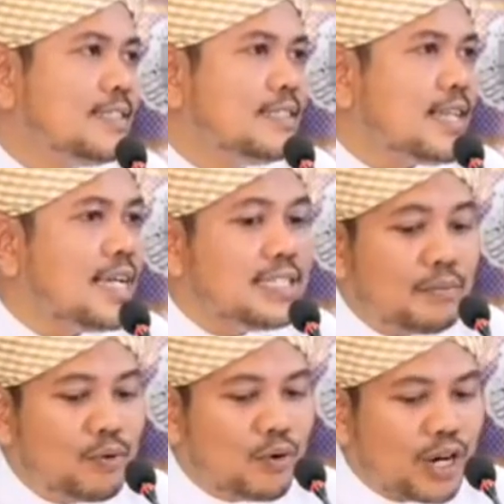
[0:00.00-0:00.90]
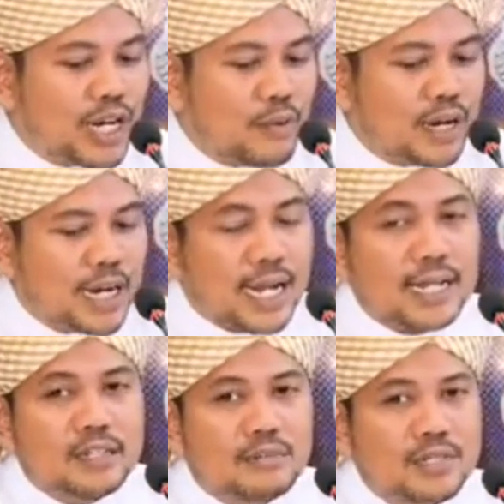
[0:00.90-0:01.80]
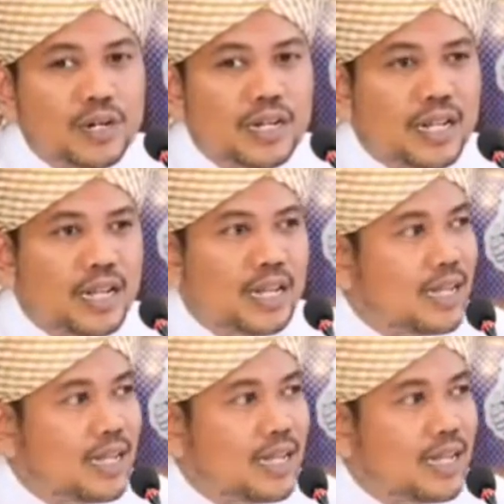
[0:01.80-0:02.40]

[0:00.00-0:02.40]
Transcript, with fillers: แท้จริงบุคคลในวันแห่งการสอบสวนเนี่ย